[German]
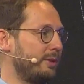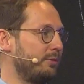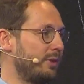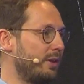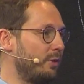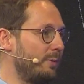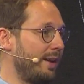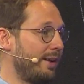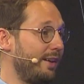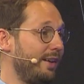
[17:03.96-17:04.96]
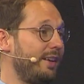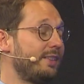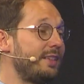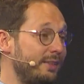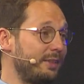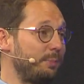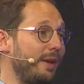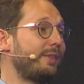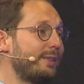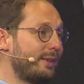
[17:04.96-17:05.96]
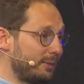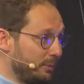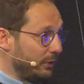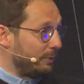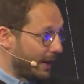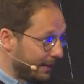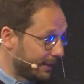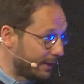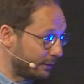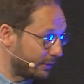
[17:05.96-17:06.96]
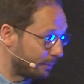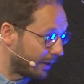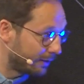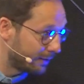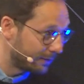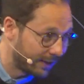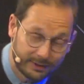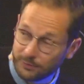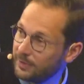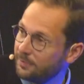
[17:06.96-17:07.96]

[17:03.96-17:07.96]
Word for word: von der OMR, die sich messen lassen muss mit anderen Afterpartys. Ich weiß nicht, Philipp